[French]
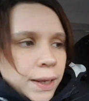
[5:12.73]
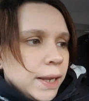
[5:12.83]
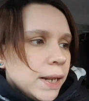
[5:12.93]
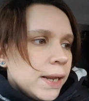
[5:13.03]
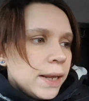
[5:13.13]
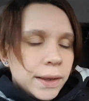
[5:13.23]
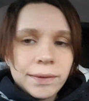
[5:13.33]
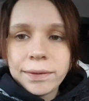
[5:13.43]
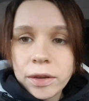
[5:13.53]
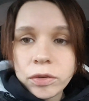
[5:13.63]
Il est
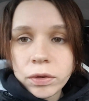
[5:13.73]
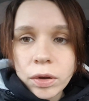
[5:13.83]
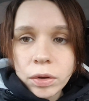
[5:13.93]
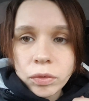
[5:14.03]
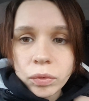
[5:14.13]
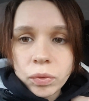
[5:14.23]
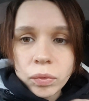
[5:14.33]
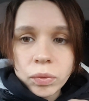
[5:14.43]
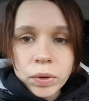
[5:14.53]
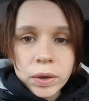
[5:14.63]
16h, donc
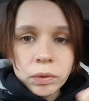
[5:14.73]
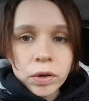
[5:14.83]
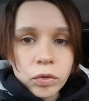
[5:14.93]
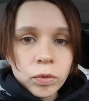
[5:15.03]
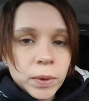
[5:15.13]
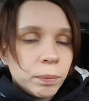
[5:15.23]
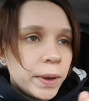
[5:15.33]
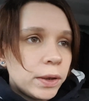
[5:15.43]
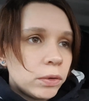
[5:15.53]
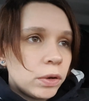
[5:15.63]
on est en train de se
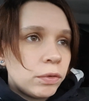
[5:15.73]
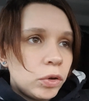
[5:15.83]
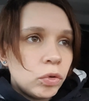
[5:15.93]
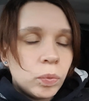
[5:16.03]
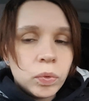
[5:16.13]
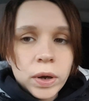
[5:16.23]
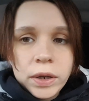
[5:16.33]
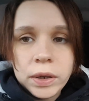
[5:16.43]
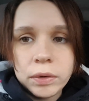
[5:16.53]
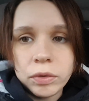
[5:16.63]
préparer dans la voiture pour
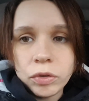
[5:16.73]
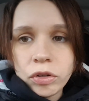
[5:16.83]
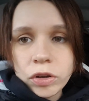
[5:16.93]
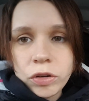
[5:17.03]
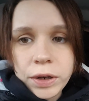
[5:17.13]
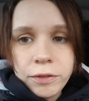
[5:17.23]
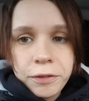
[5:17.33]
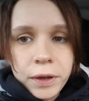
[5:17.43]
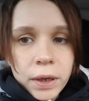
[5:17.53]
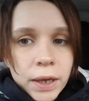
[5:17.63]
aller euh, chercher les
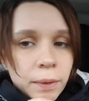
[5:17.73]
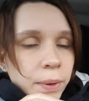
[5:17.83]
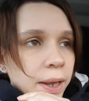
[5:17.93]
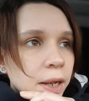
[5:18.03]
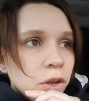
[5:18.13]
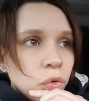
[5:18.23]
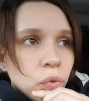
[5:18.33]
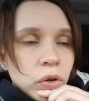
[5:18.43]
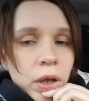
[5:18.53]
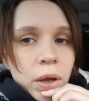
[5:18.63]
filles et après aller
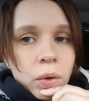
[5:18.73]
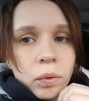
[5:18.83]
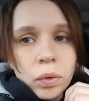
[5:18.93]
jusqu'à